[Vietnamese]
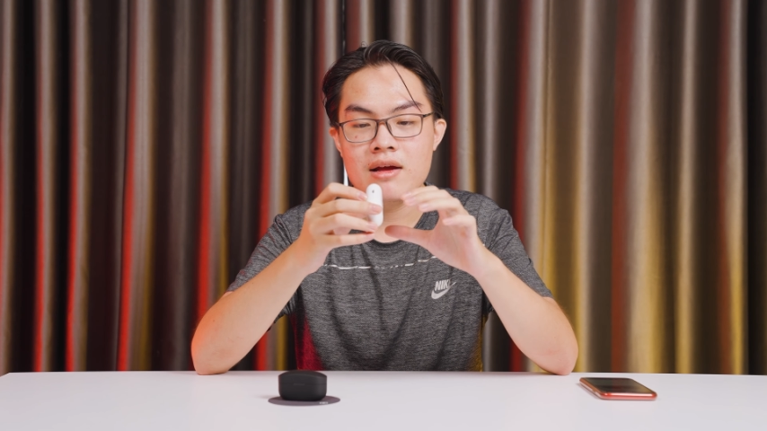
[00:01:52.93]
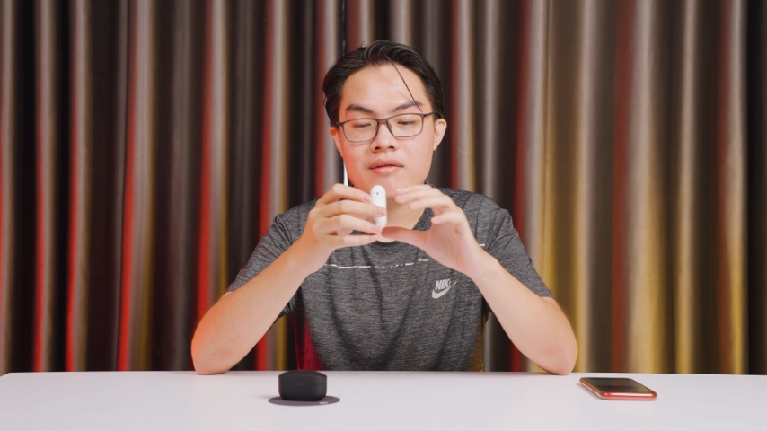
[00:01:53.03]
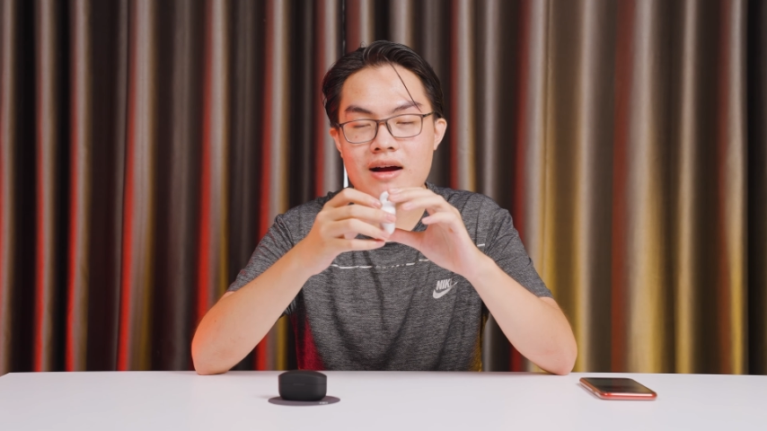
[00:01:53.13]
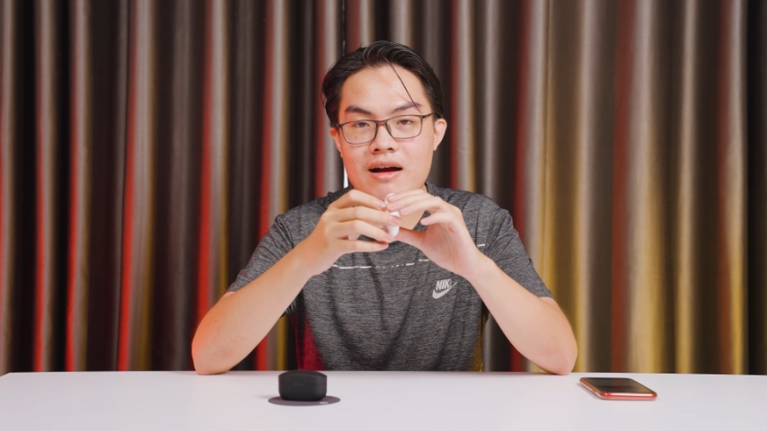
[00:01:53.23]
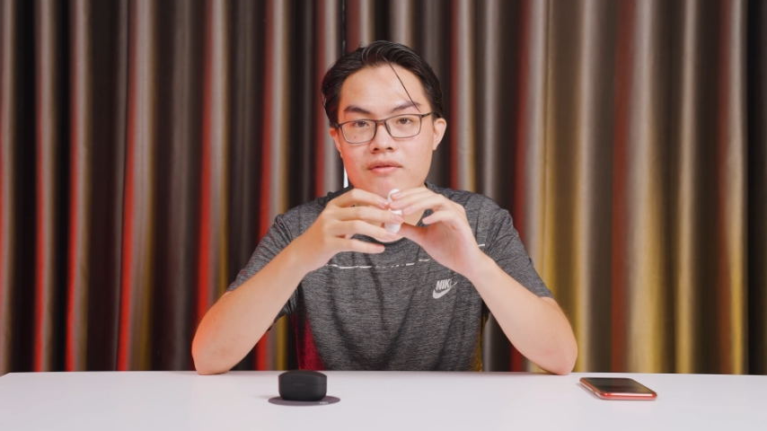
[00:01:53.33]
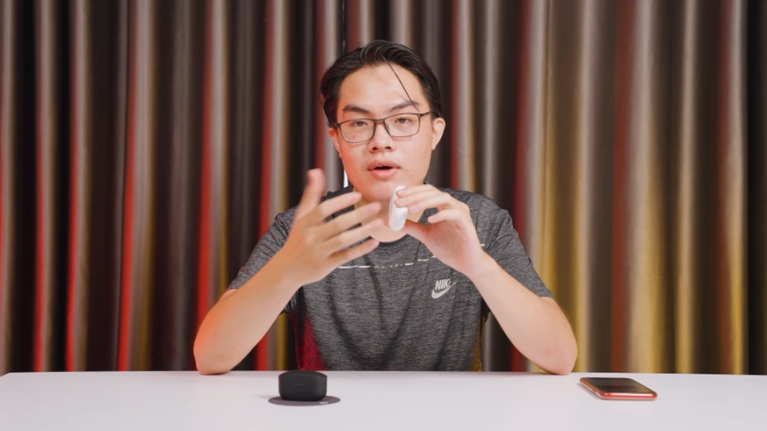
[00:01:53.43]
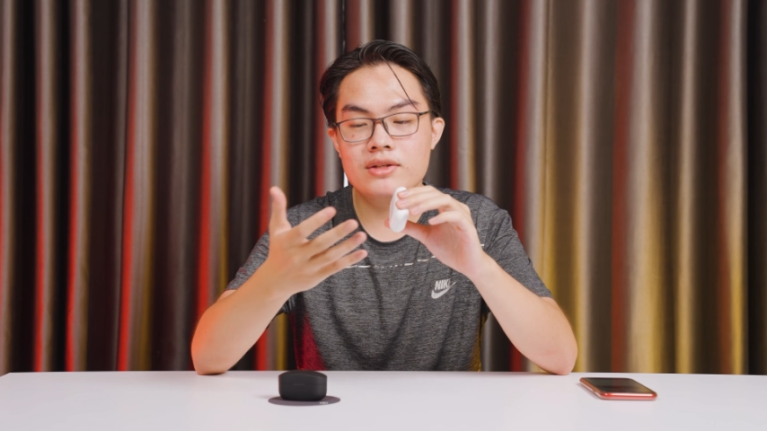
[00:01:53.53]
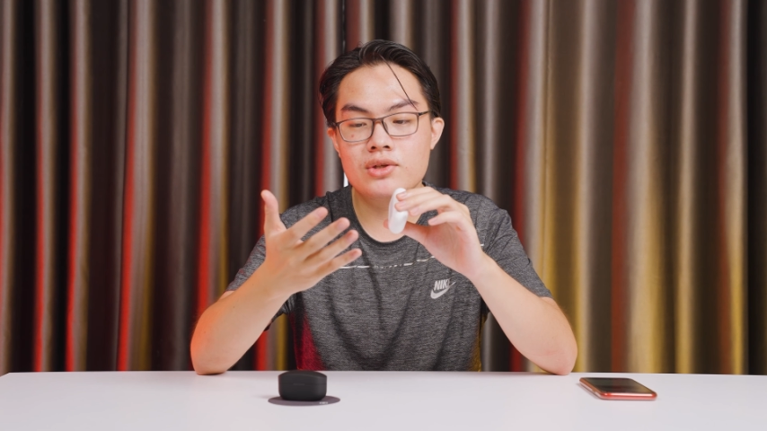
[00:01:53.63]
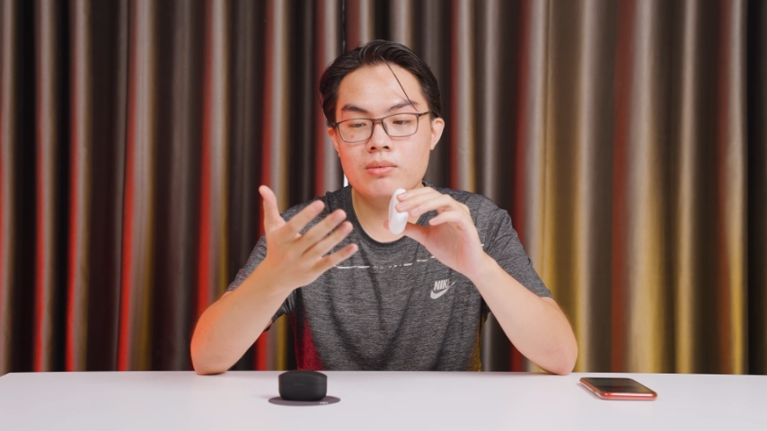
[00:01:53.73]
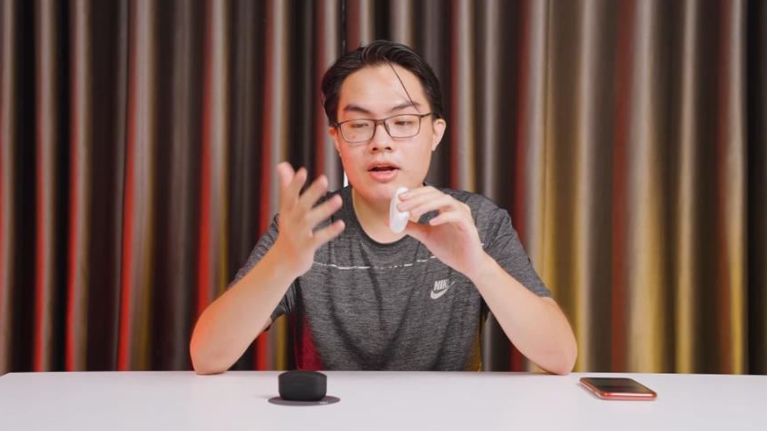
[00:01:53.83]
và vô
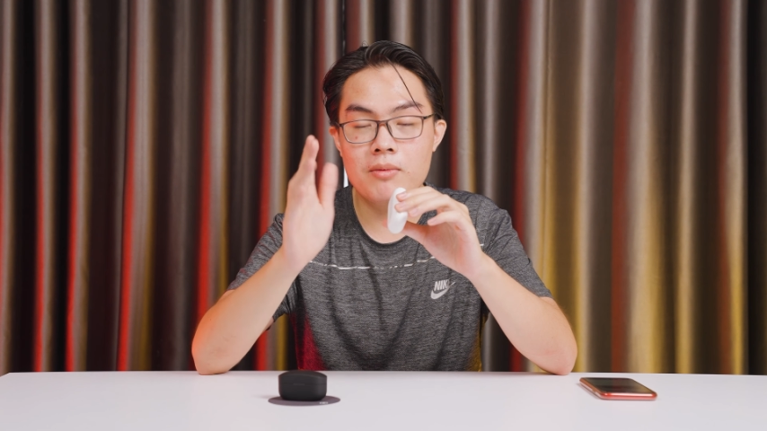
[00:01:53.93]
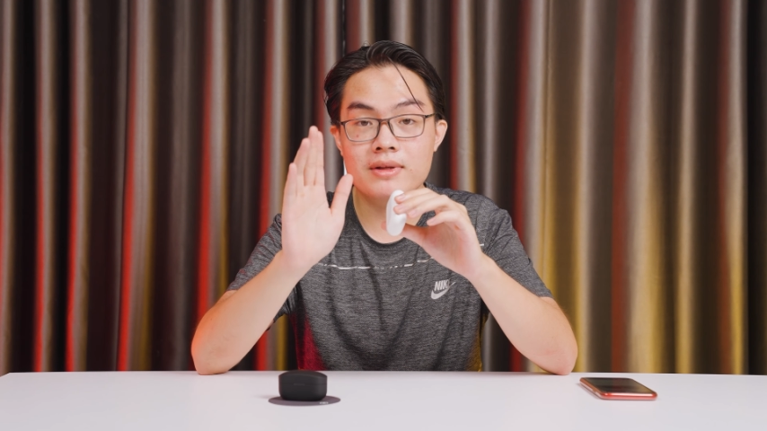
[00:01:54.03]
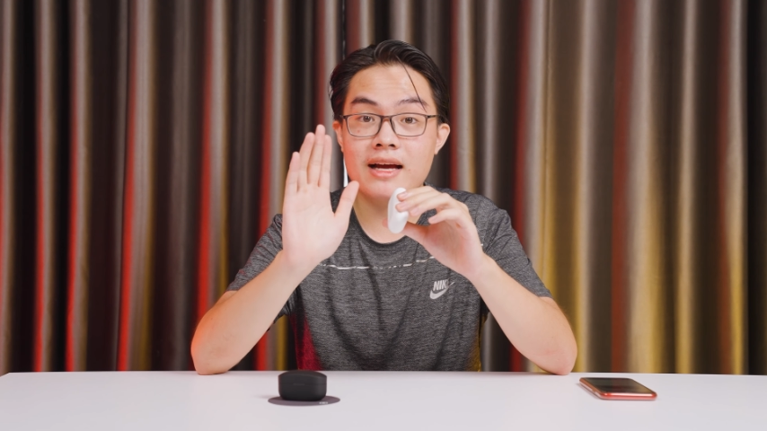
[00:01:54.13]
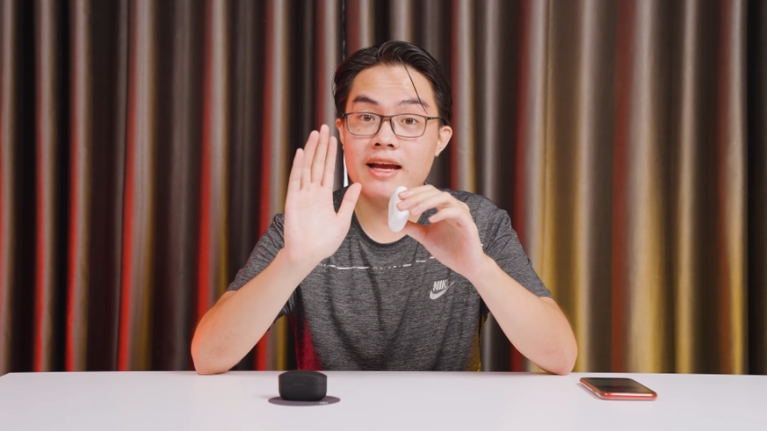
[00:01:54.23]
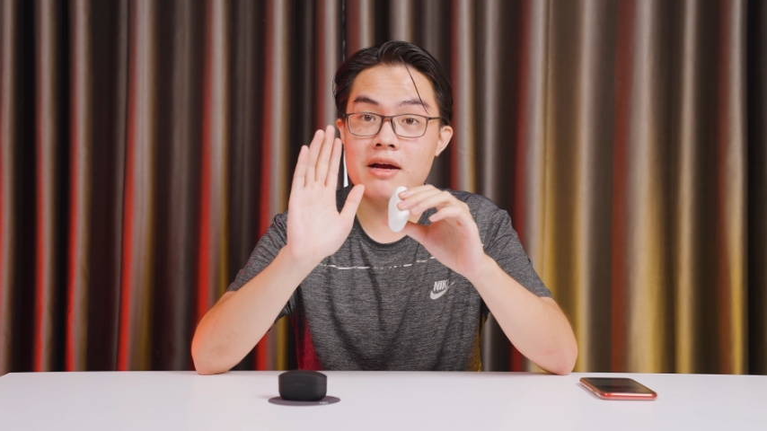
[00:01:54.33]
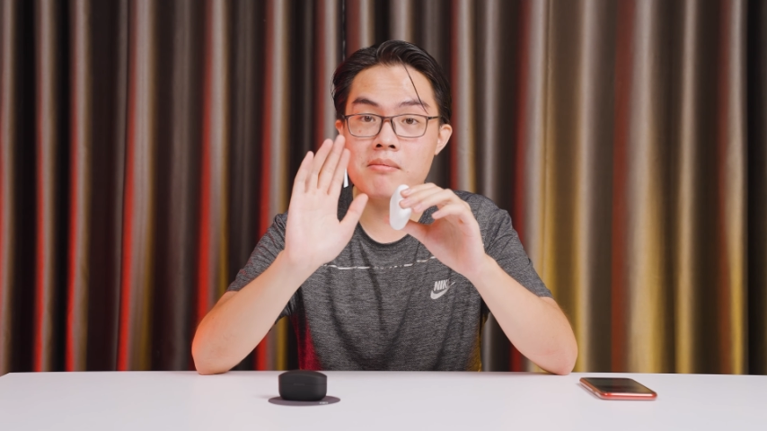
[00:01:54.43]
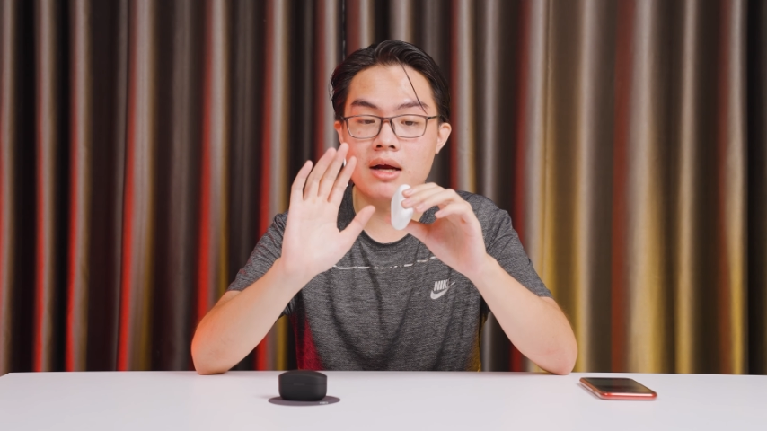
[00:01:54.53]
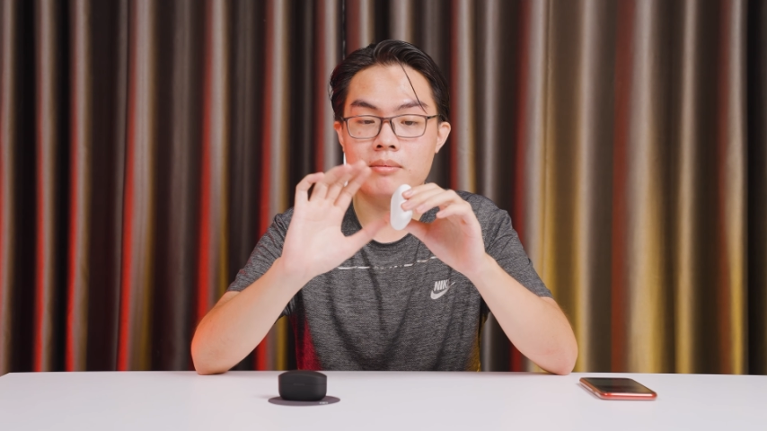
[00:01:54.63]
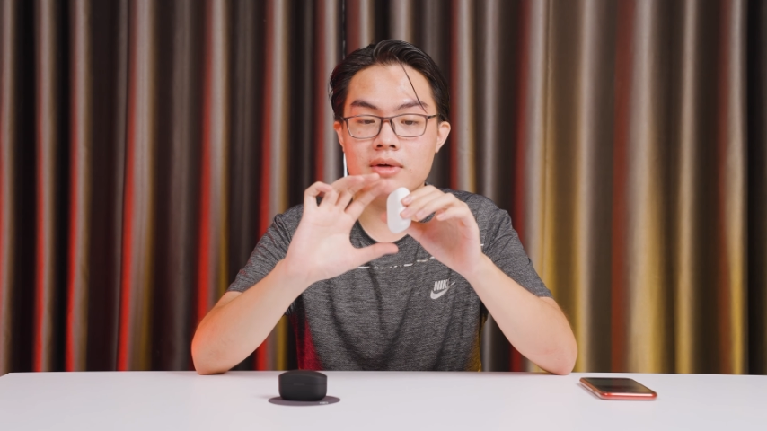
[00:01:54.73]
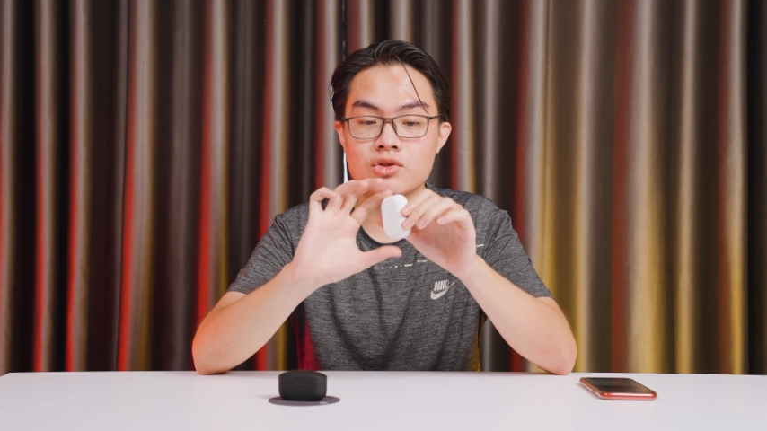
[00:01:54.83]
hình chung nếu mà tay anh em
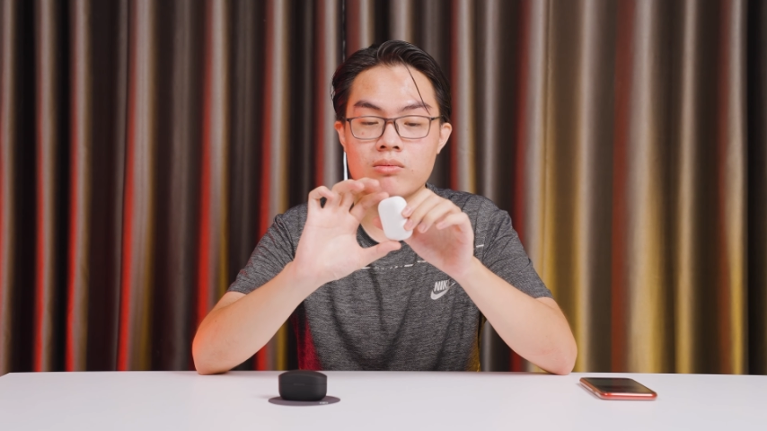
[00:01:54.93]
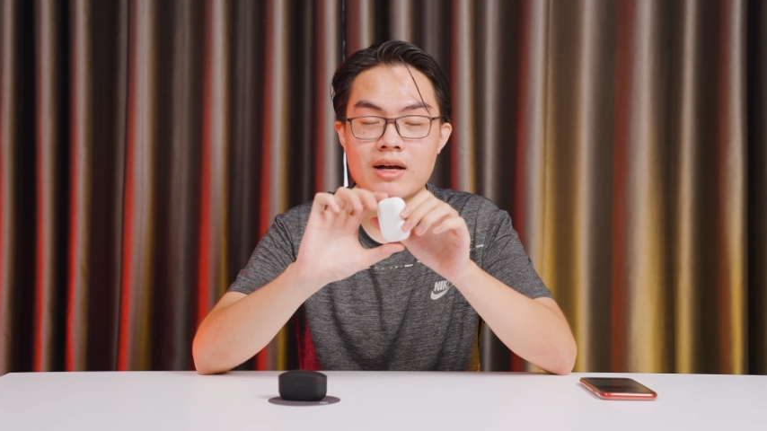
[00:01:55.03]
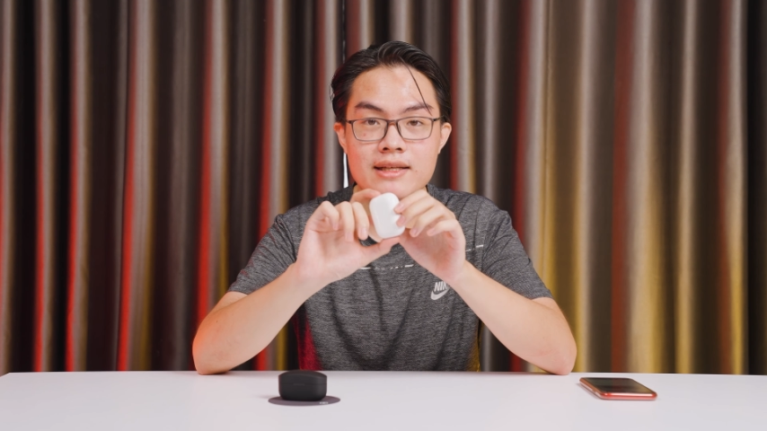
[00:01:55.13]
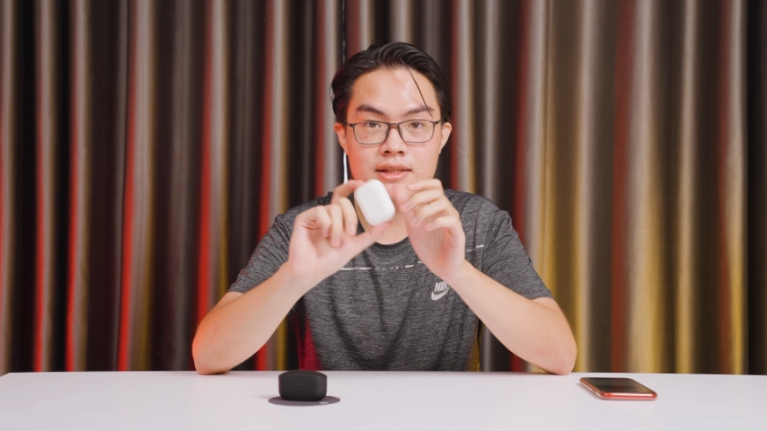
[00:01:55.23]
bẩn mà dùng cây